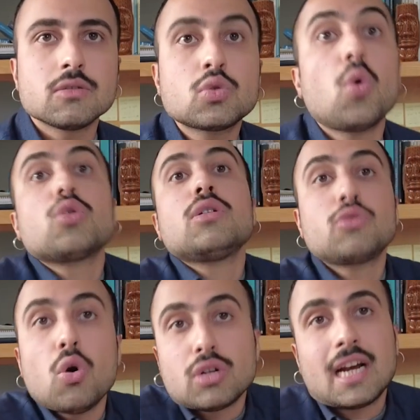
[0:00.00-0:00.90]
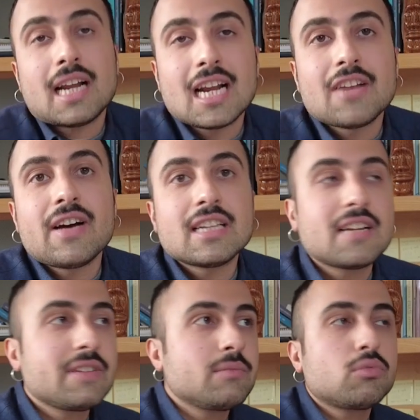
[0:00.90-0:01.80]
doğru doğru kararlar
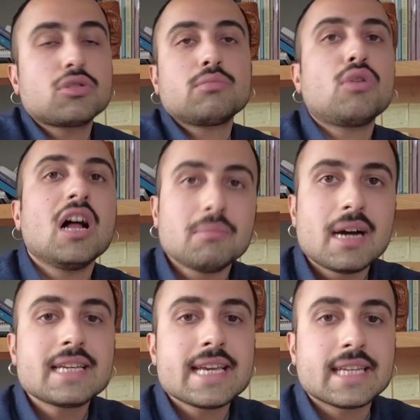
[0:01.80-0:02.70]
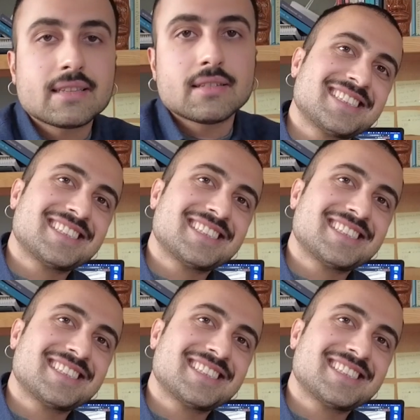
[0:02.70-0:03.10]
verdiler ve bugünün bu Almanya'ya gitti.